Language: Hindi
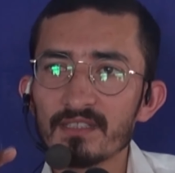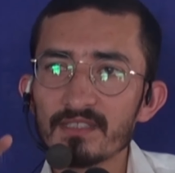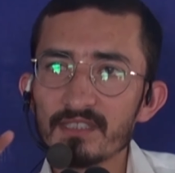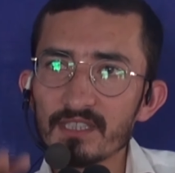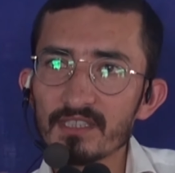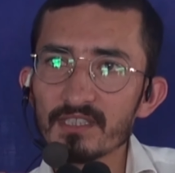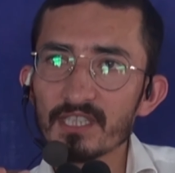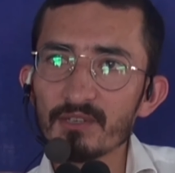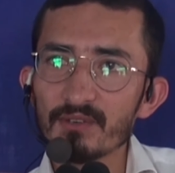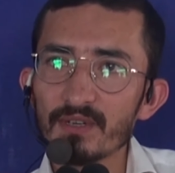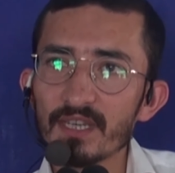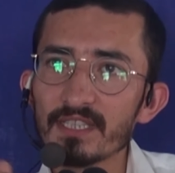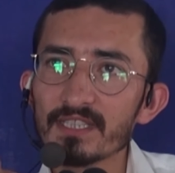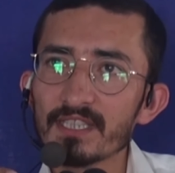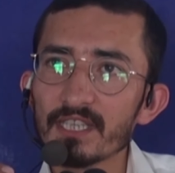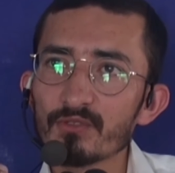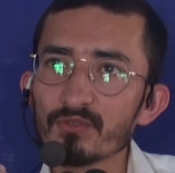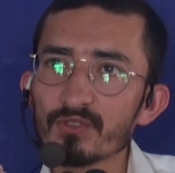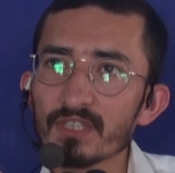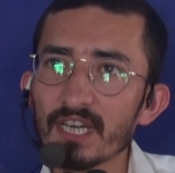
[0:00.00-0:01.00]
जिसकी वजह
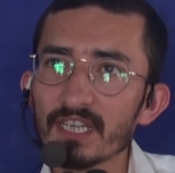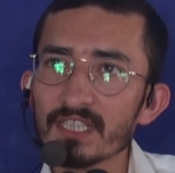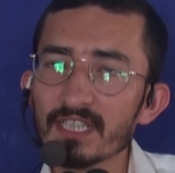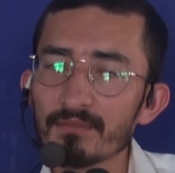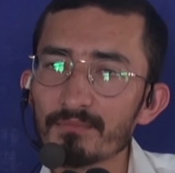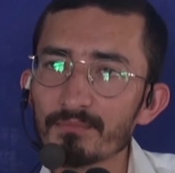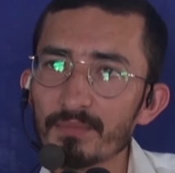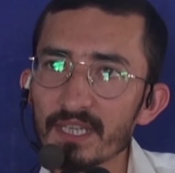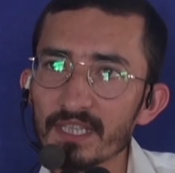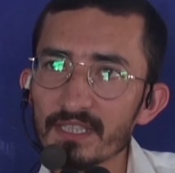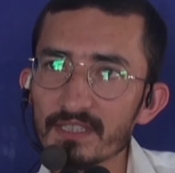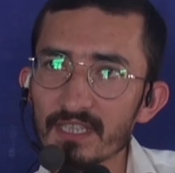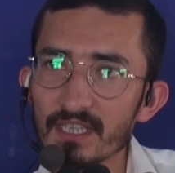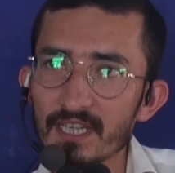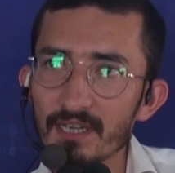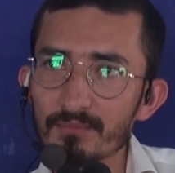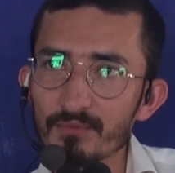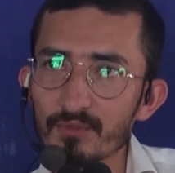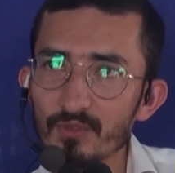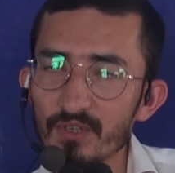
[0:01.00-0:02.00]
से उसका टम्परेचर
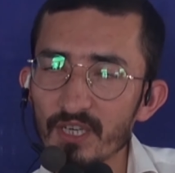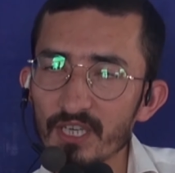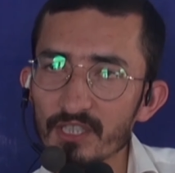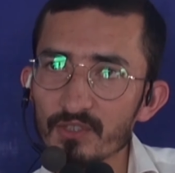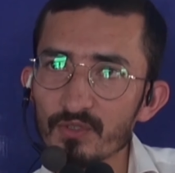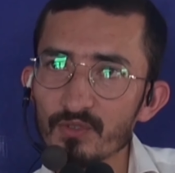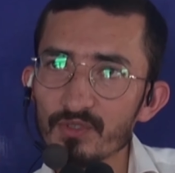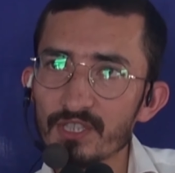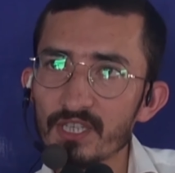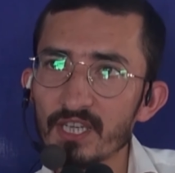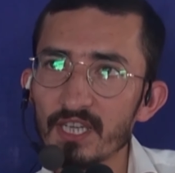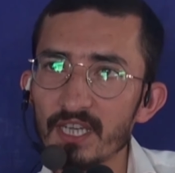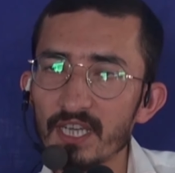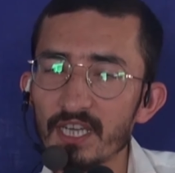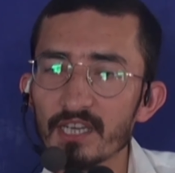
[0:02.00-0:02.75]
आपको 106,